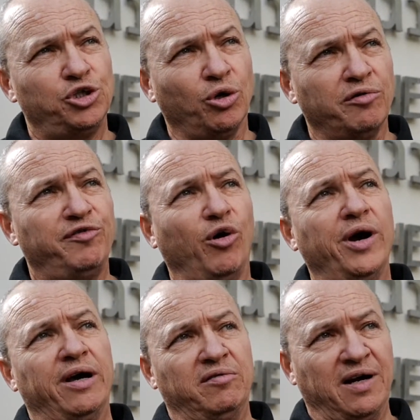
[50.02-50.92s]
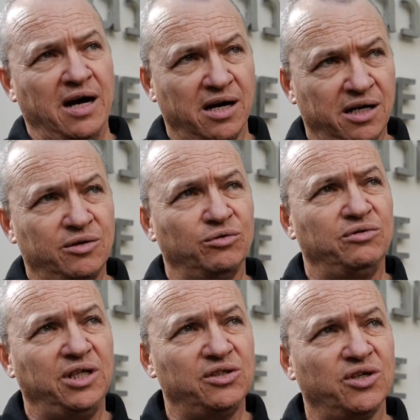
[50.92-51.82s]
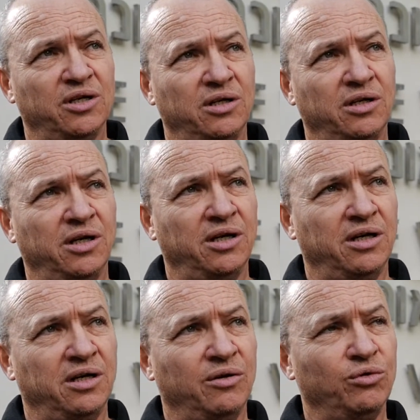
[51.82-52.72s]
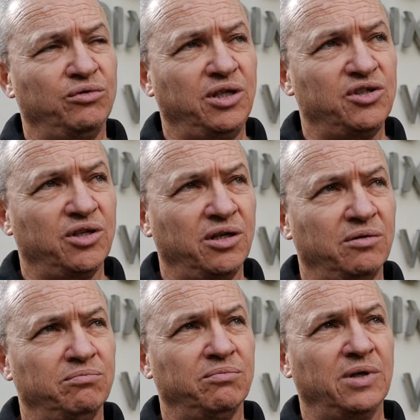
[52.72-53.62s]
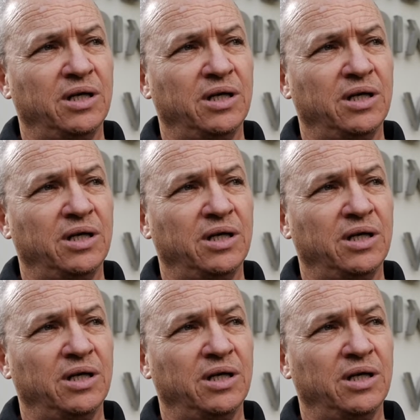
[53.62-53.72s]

schon vorher waren und diese, und diese